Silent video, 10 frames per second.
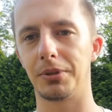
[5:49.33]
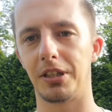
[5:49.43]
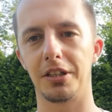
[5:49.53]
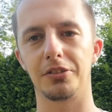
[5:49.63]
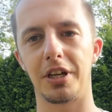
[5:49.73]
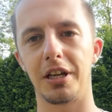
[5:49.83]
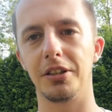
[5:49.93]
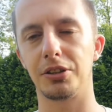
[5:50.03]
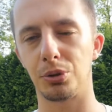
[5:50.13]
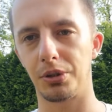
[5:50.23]
Ryan
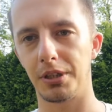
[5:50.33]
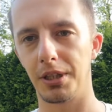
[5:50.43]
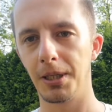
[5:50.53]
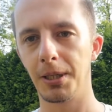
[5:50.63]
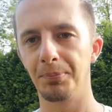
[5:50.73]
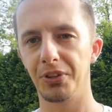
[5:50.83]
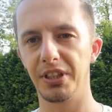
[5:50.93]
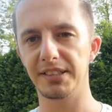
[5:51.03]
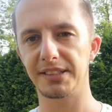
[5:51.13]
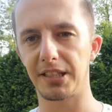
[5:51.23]
O'Reilly, który
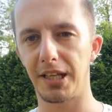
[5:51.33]
jest